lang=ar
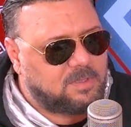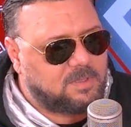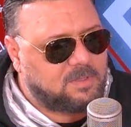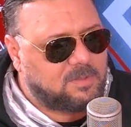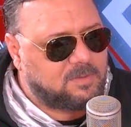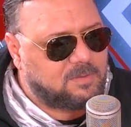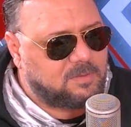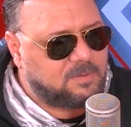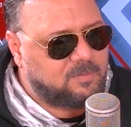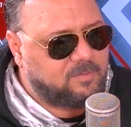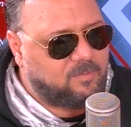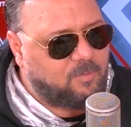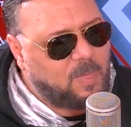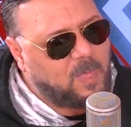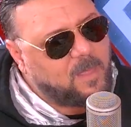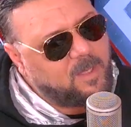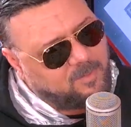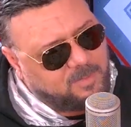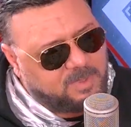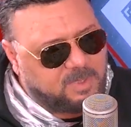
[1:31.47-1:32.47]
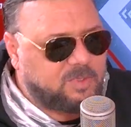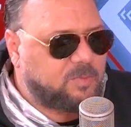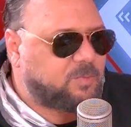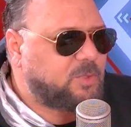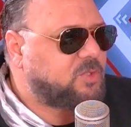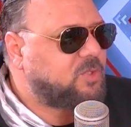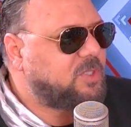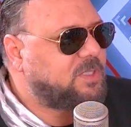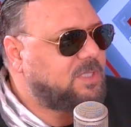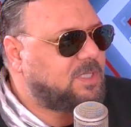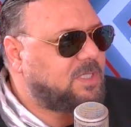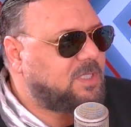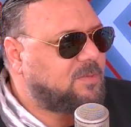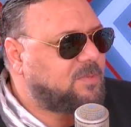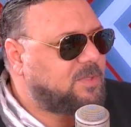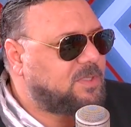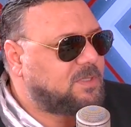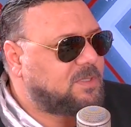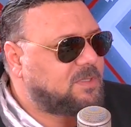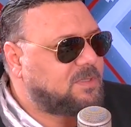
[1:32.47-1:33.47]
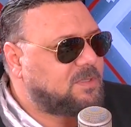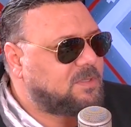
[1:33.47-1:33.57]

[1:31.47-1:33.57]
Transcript: عندنا مشكله مصطلحات مش مشكلتي انا مالي